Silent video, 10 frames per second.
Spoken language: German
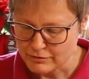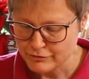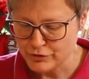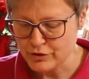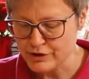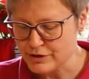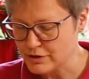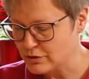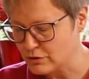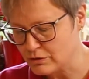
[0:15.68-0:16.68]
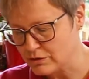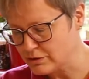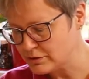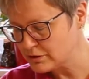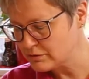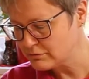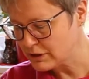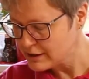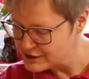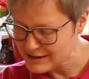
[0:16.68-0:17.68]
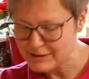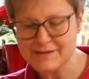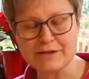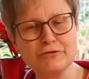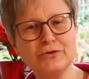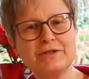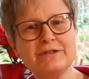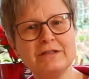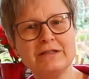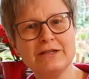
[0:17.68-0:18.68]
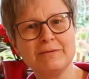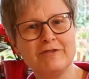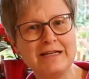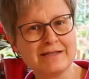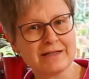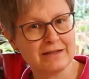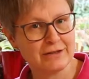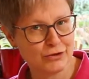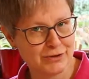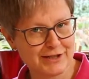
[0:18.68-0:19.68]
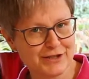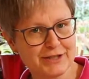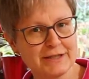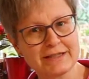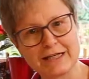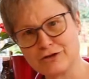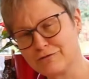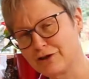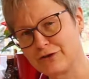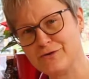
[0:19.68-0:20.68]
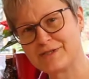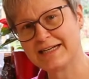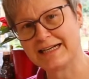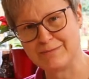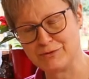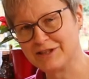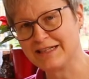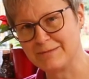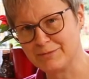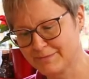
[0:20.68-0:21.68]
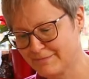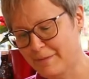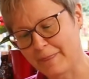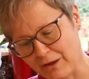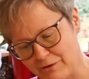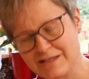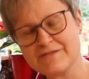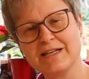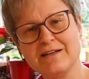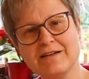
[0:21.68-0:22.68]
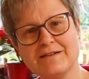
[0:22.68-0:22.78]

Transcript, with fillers: für heute und ah, ich habe eins gefunden, Pfälzer Kartoffelklöße halb und halb. Und das werde ich